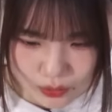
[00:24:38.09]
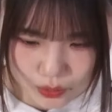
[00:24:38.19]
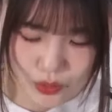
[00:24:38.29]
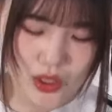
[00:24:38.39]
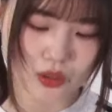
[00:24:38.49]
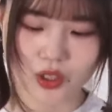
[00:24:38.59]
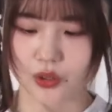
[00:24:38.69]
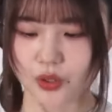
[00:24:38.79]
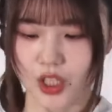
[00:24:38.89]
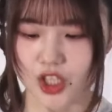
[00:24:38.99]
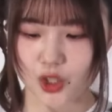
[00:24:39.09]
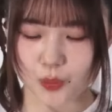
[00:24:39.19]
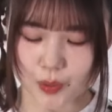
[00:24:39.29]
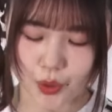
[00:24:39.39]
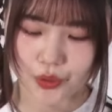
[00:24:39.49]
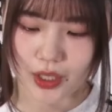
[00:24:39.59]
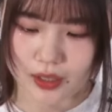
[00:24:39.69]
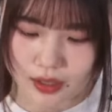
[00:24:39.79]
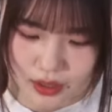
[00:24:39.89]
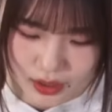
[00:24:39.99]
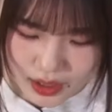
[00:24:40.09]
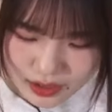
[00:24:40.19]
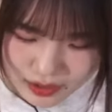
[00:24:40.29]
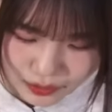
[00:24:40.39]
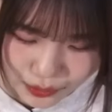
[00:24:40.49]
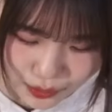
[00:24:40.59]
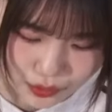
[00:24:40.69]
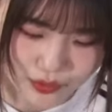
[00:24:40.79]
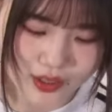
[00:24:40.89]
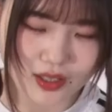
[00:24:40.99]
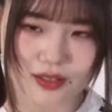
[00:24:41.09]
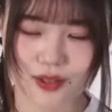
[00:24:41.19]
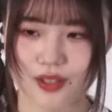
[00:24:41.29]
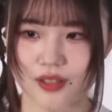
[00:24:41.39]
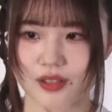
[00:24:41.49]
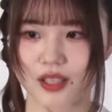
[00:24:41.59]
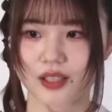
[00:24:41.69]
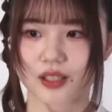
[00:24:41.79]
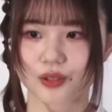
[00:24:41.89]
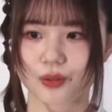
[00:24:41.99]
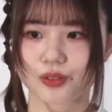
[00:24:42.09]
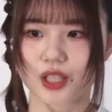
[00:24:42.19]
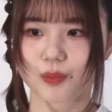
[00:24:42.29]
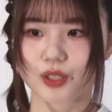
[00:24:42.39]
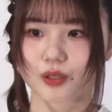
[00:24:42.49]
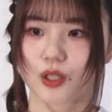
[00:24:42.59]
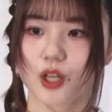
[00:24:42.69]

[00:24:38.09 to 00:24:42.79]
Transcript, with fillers: という作品のキャッチコピーも大好きですとのことです。ロゼリスさんありがとうございます。